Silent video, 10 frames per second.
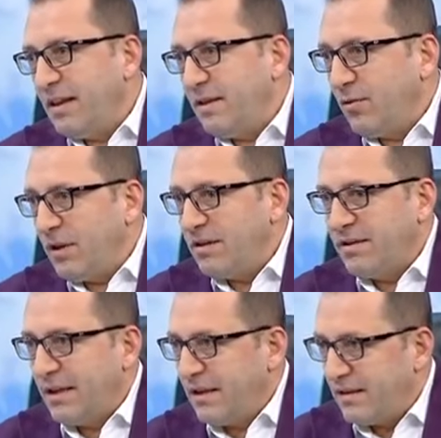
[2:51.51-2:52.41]
E,
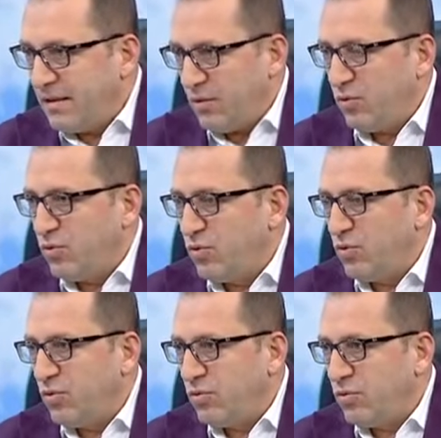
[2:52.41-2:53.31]
dolayısıyla
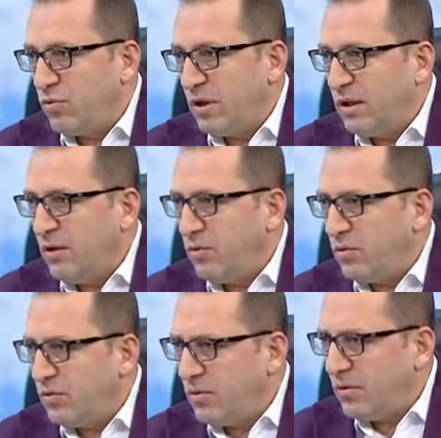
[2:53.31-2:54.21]
300'ün e, üzerinde
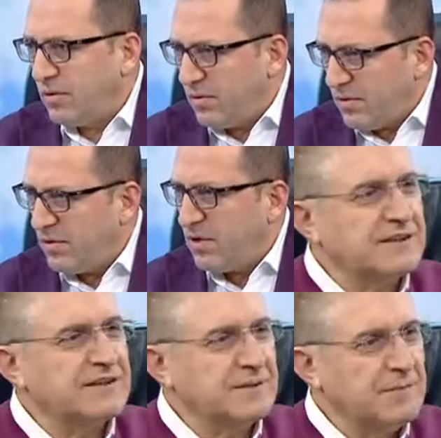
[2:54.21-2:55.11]
üniversite
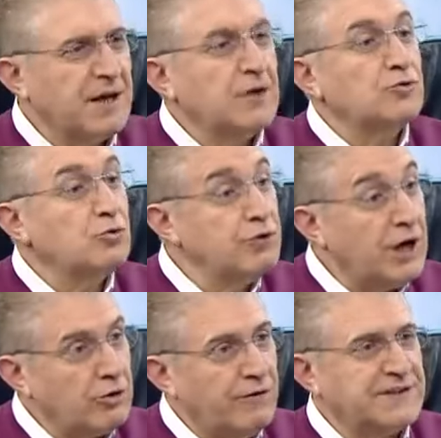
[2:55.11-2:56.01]
Gezdiğinize göre
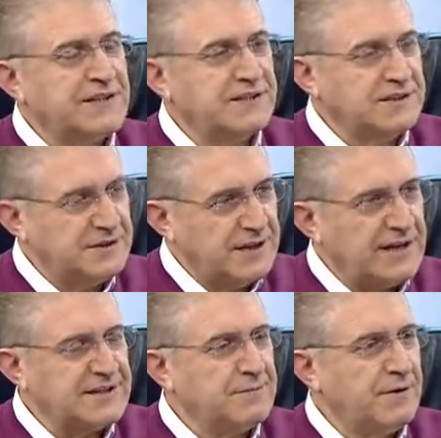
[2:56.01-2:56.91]
dünya üniversitesi evet,
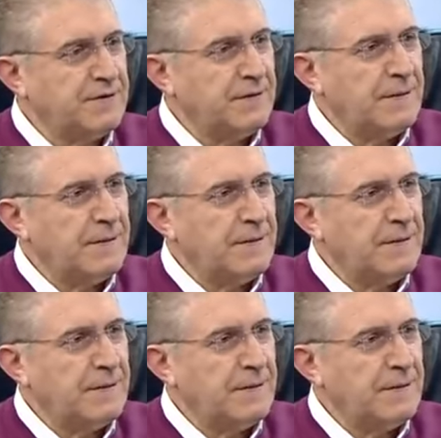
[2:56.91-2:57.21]
gezdim. En fazla